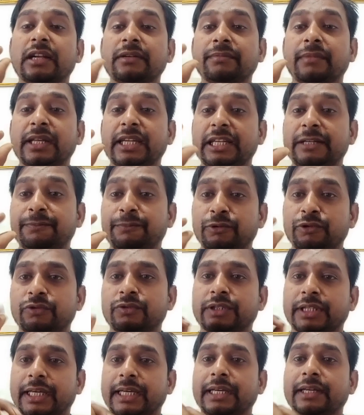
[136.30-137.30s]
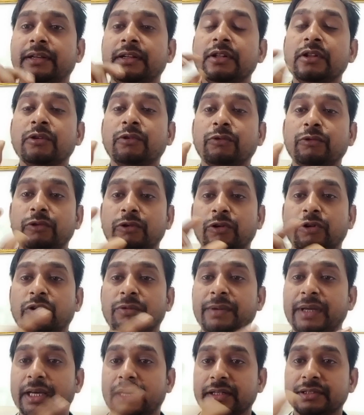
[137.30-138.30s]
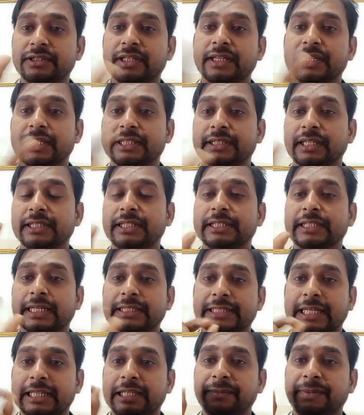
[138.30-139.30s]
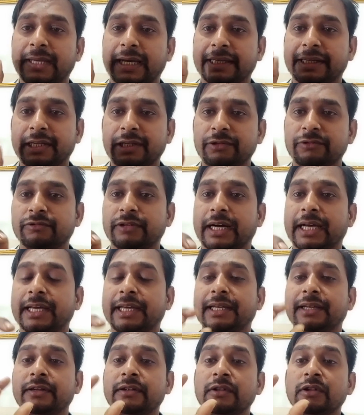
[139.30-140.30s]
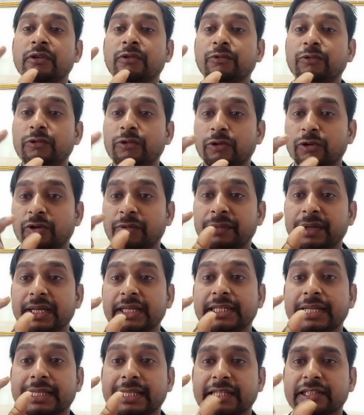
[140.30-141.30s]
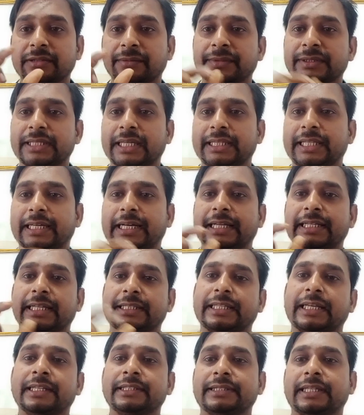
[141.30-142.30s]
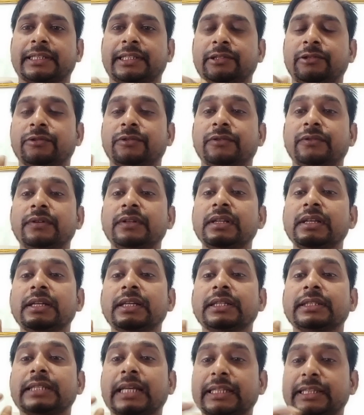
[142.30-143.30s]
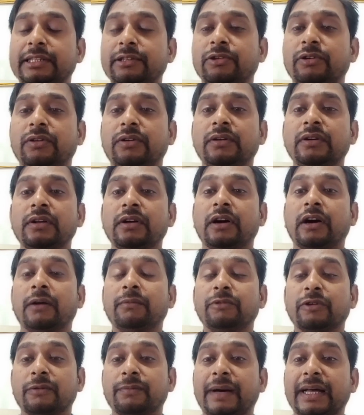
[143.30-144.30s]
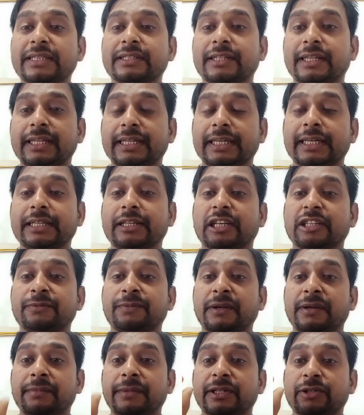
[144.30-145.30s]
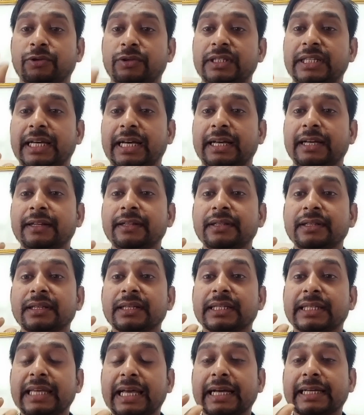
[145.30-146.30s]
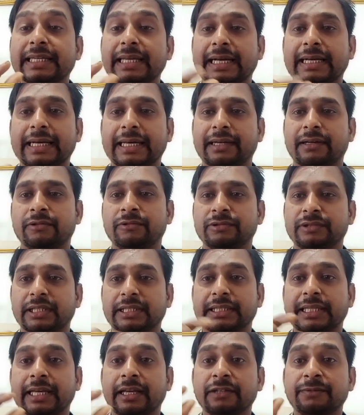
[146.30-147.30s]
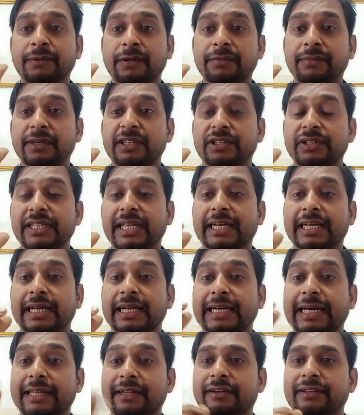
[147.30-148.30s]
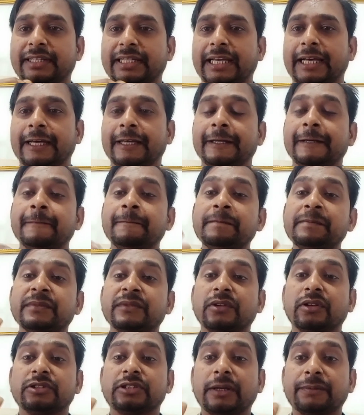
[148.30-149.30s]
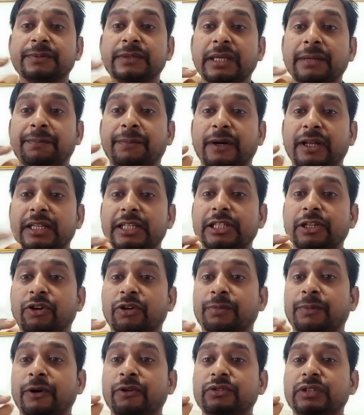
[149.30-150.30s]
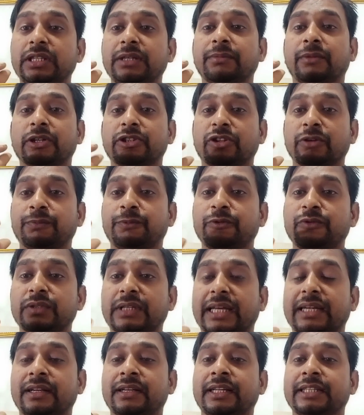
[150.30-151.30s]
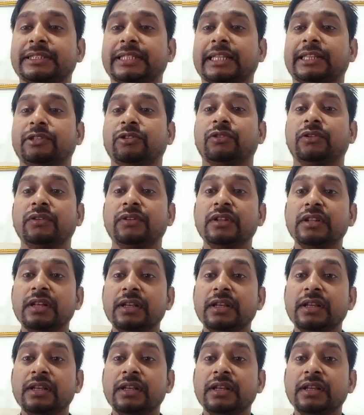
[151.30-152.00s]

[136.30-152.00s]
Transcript: अनमेरिड पुरुष हैं उन लोगों में यंग जनरेशन जिसका शादी ब्याह नहीं हुआ है उन लोगों में ज़्यादा समस्या देखा जाता है साथियों साथियों हम लोग बात करेंगे कि स्पर्मेटोरिया क्या क्या कारण हो सकता है स्पर्मेटोरिया का कारण क्या है तो सबसे पहली और बहुत ही महत्वपूर्ण कारण है साथियों